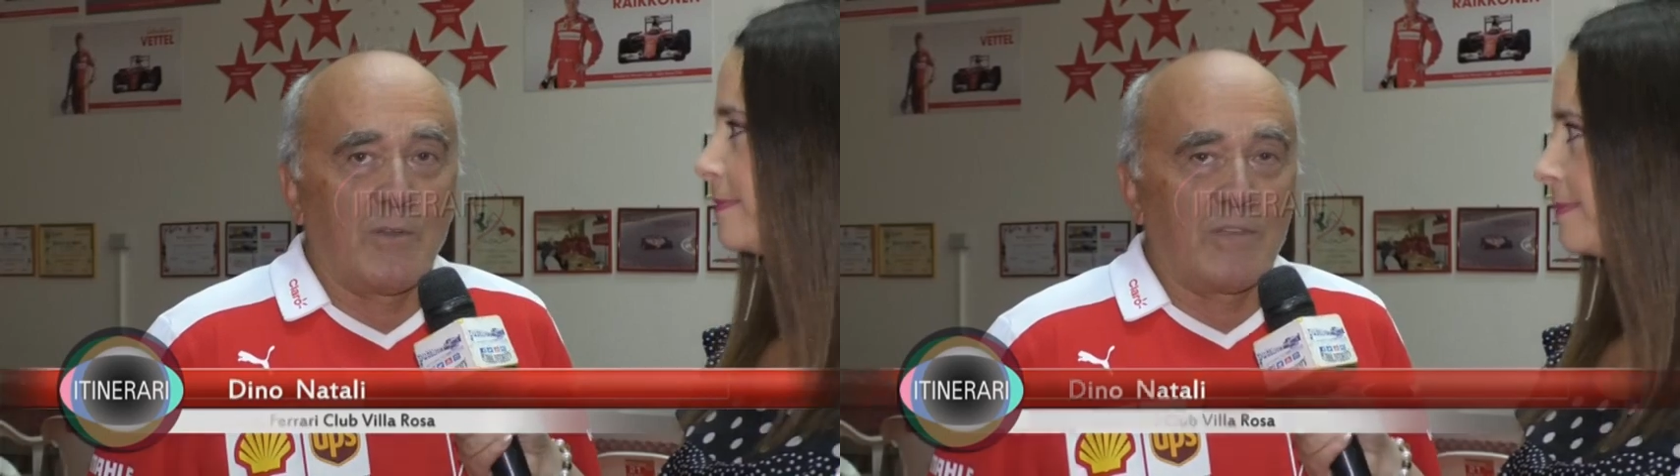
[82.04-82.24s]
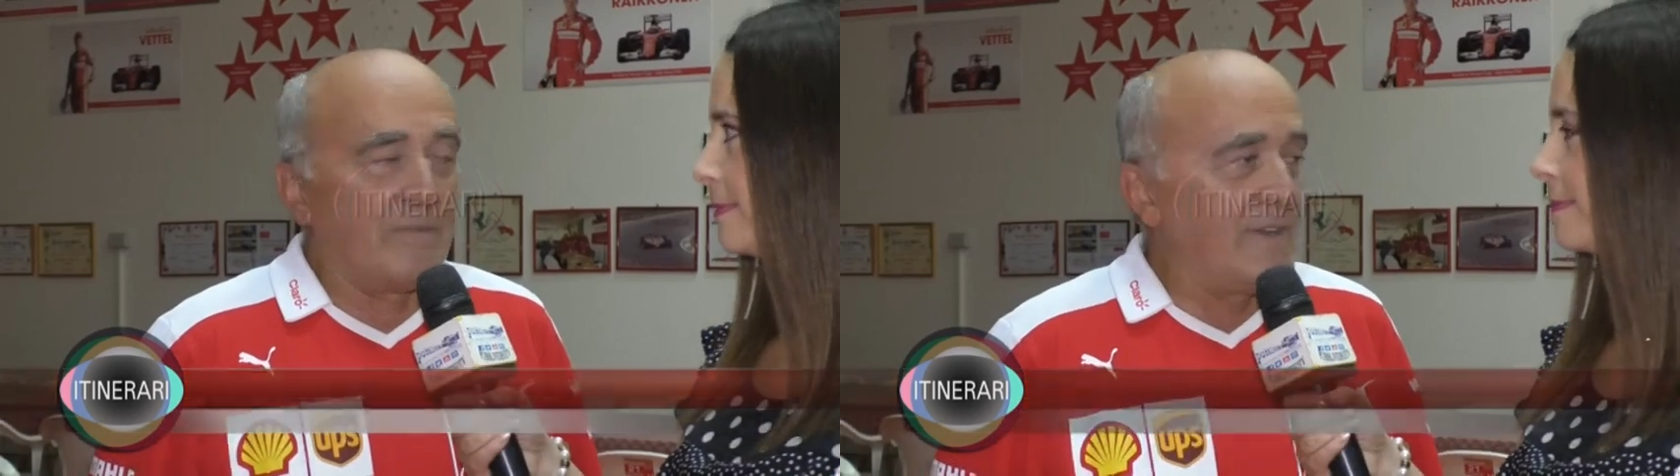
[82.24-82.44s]

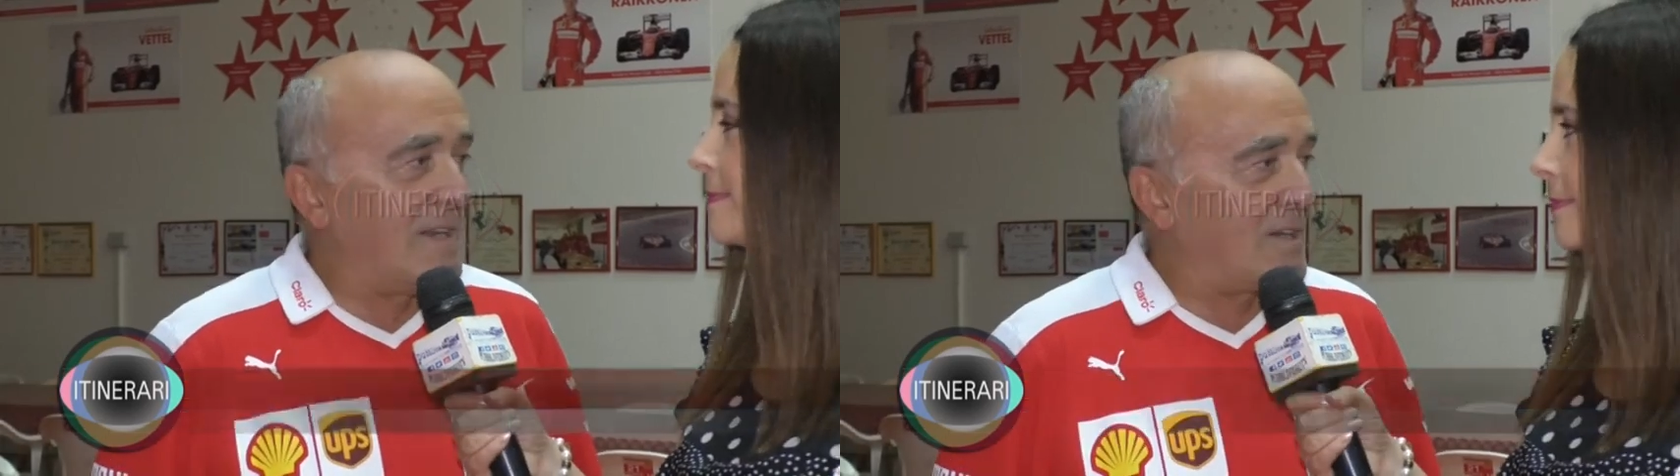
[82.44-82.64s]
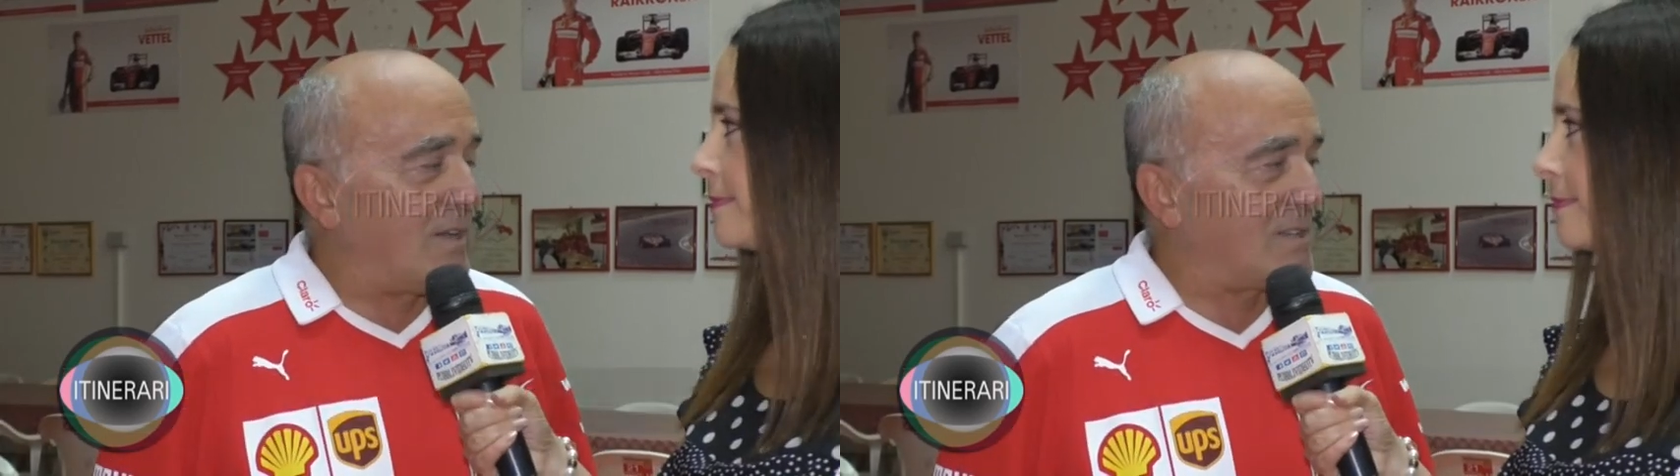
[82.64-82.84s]
noi a
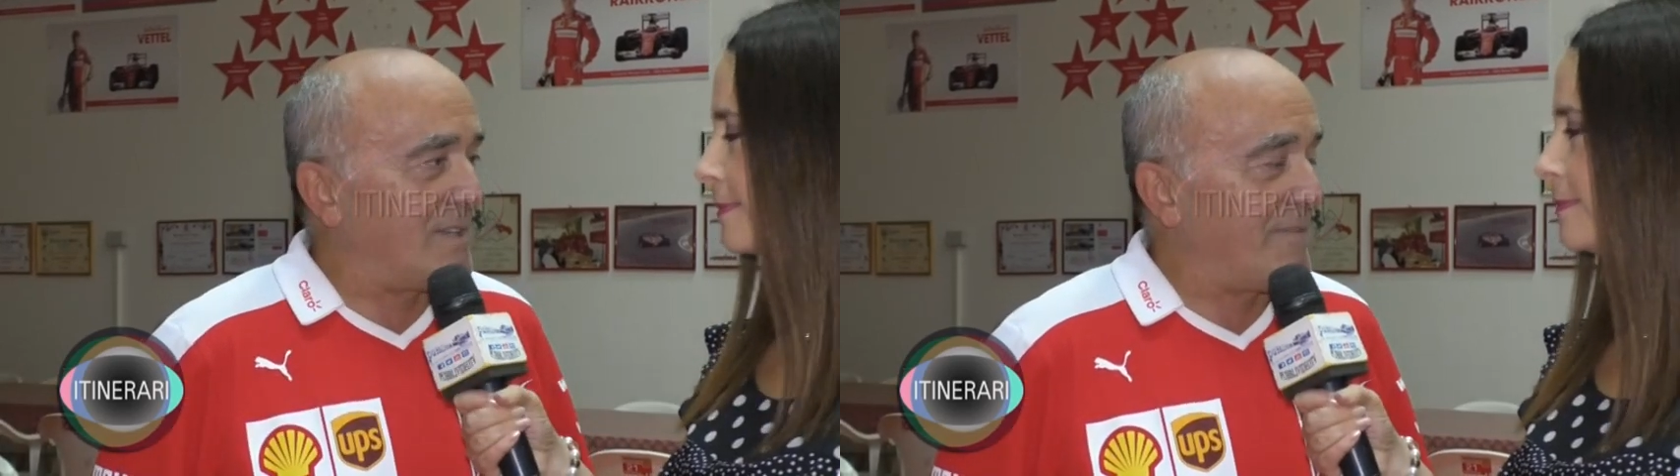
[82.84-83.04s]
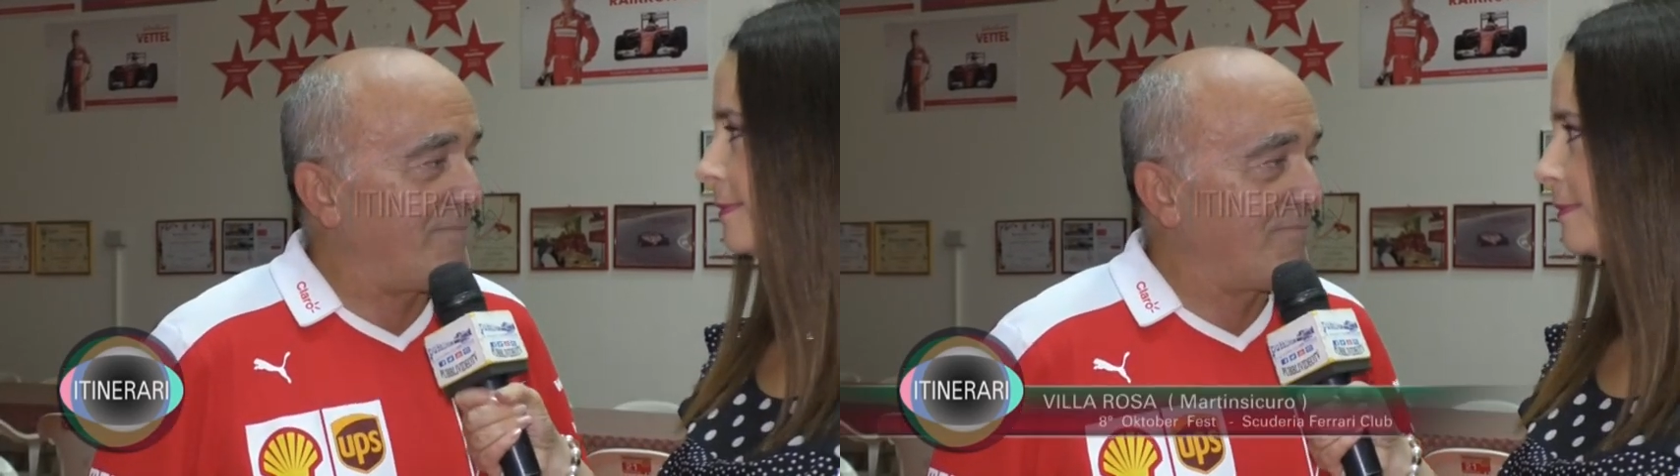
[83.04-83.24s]
Villa
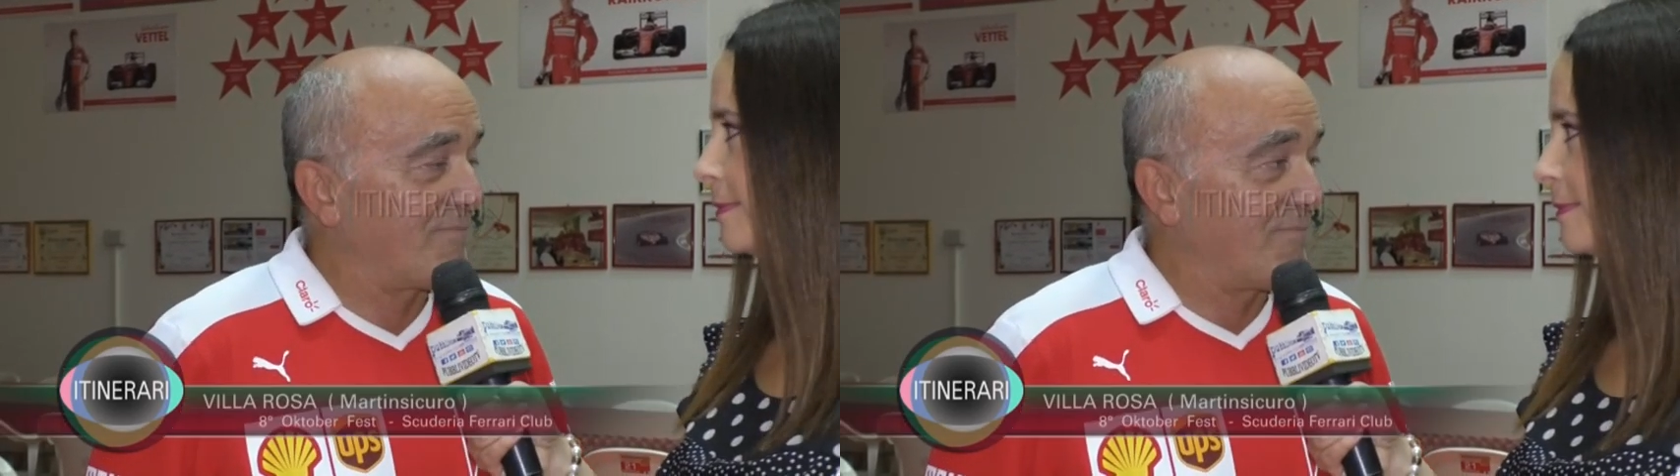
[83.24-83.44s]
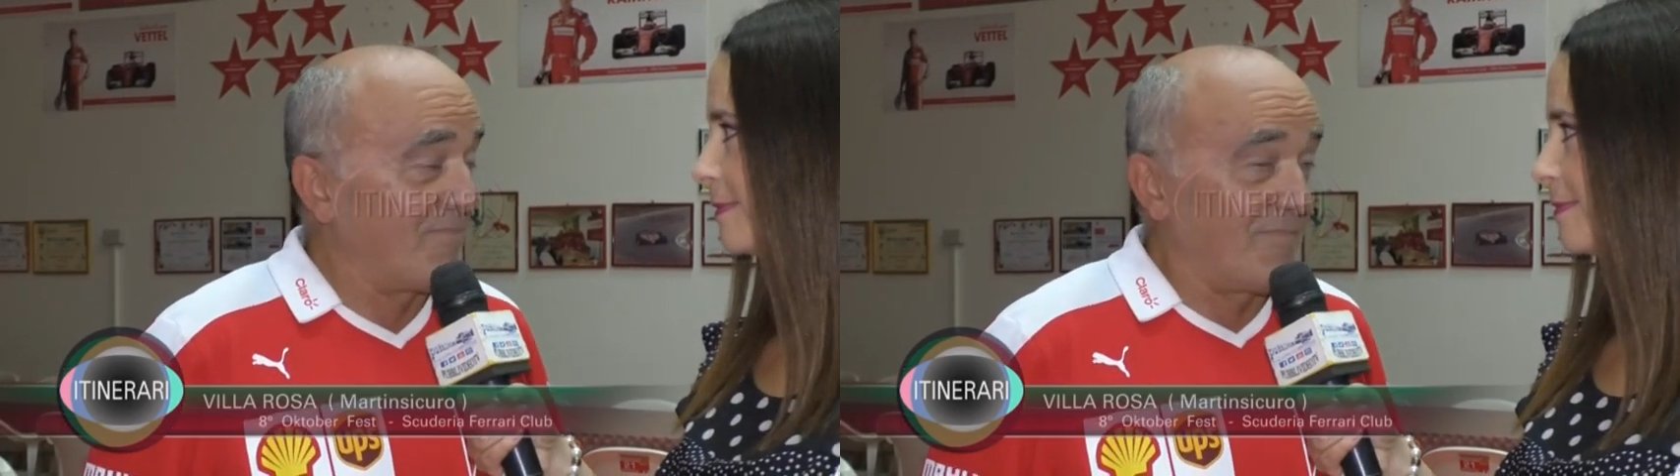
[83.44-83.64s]
Villarosa?
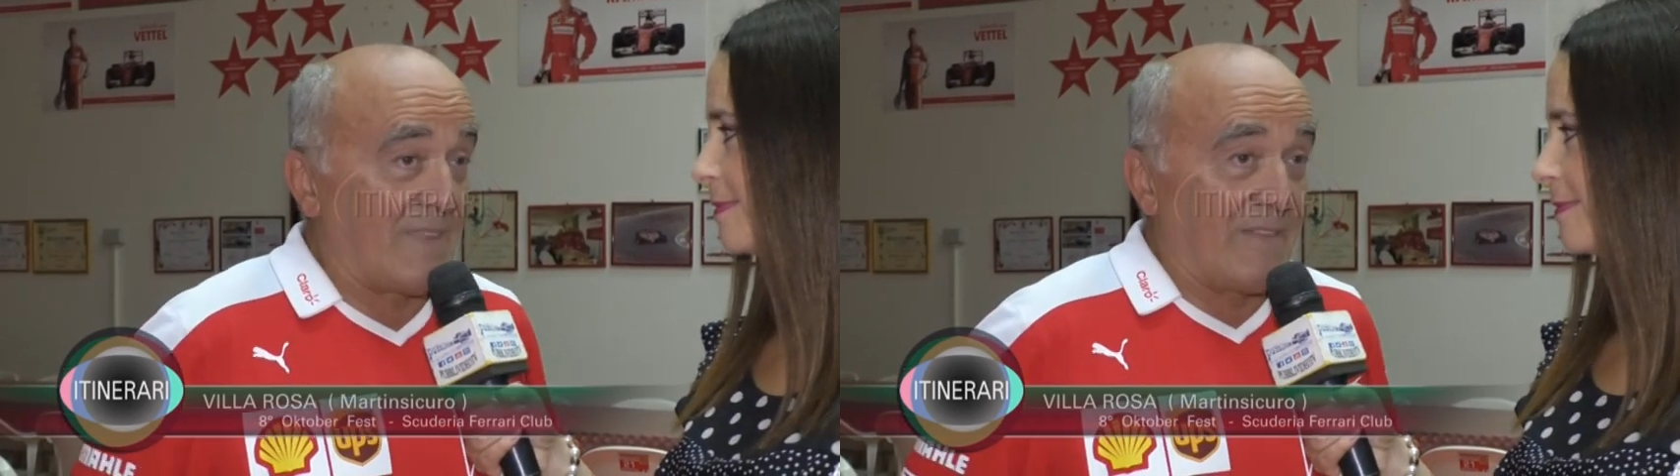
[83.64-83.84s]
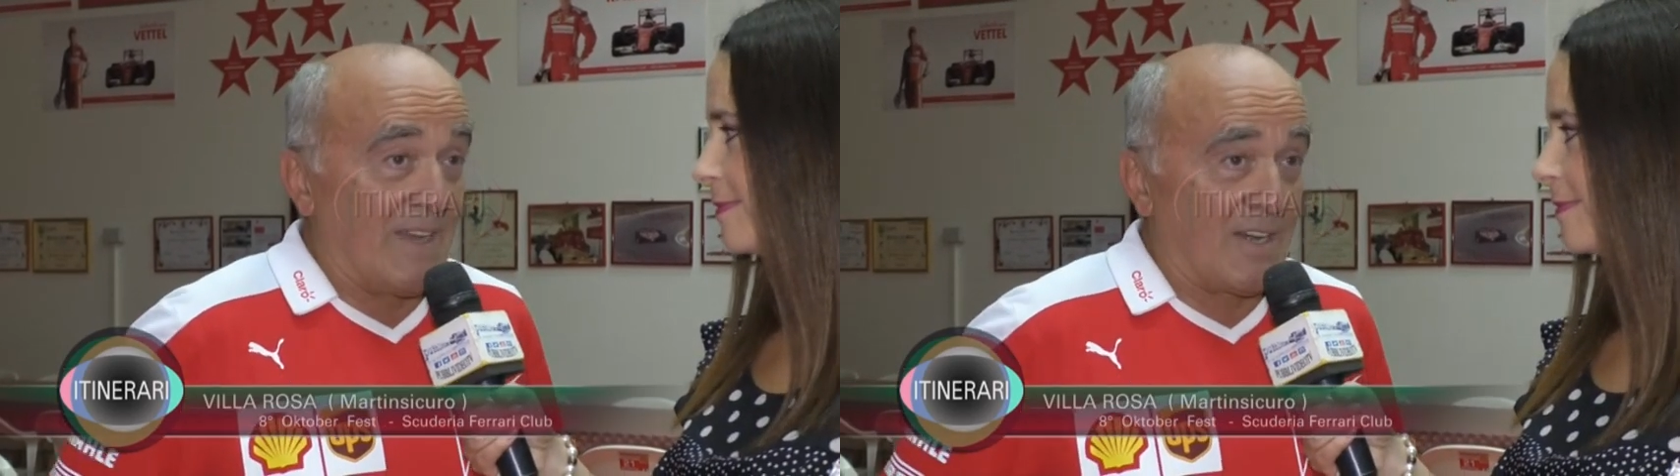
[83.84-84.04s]

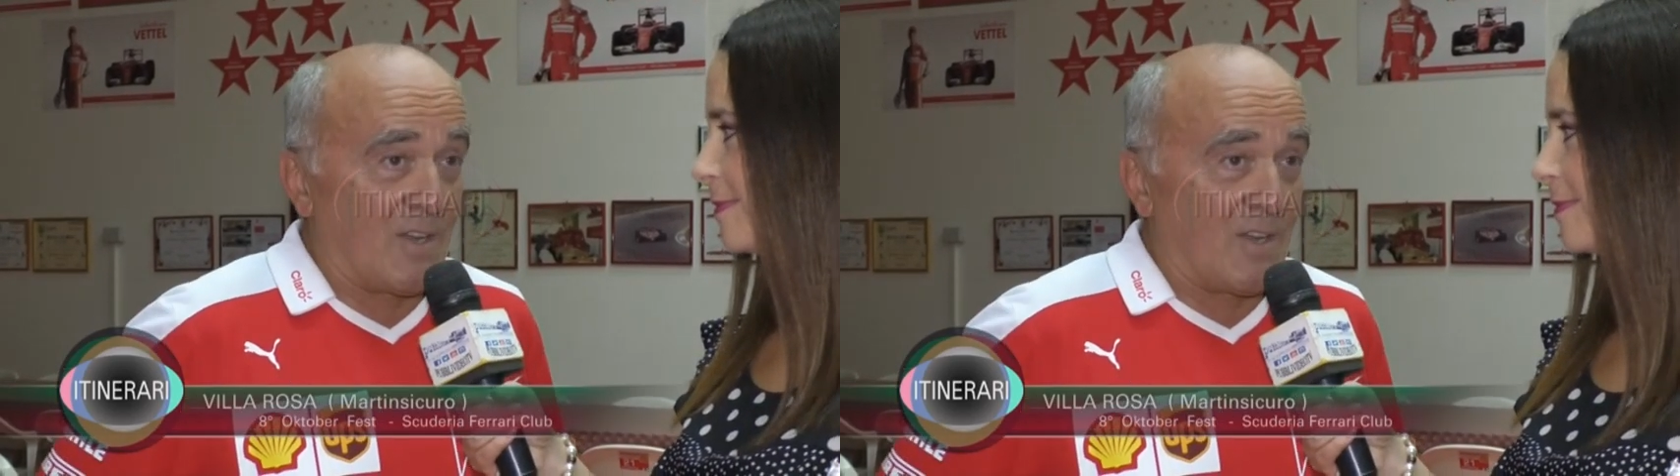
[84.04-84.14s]
Da